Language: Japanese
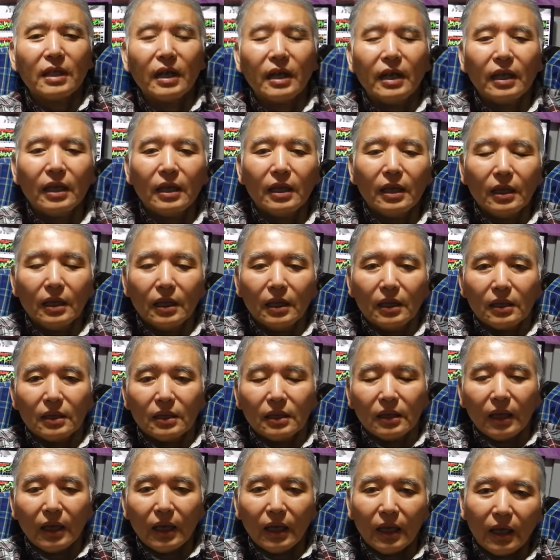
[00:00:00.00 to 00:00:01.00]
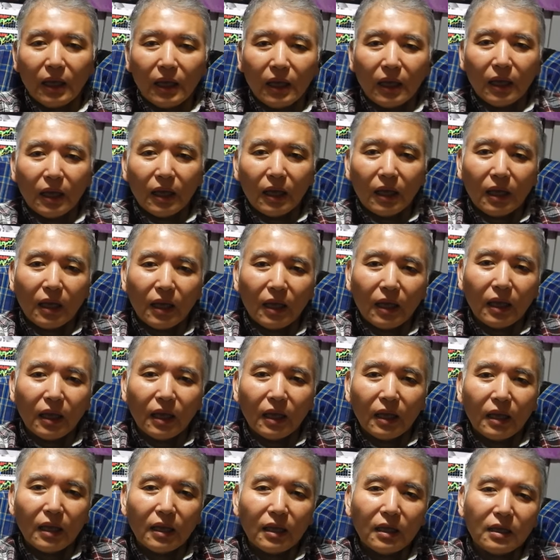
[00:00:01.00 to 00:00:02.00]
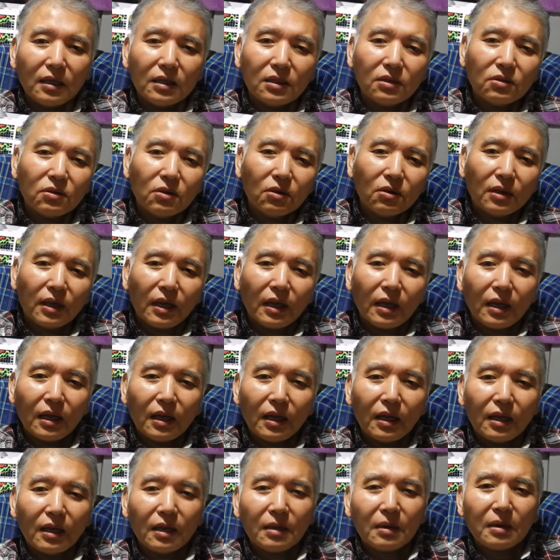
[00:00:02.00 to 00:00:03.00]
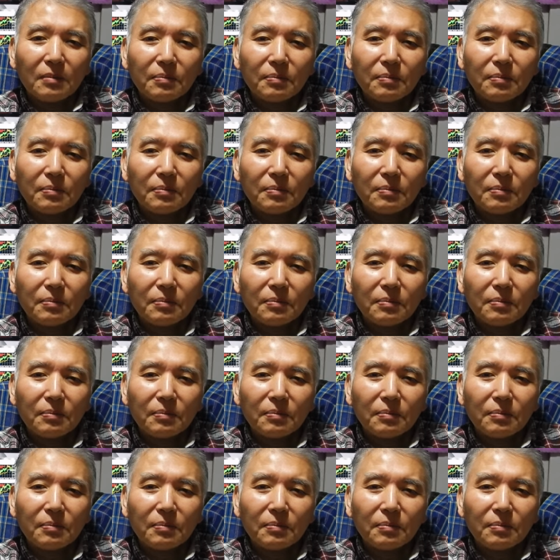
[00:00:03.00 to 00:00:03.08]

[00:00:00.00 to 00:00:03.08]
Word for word: すね。で、一応ね、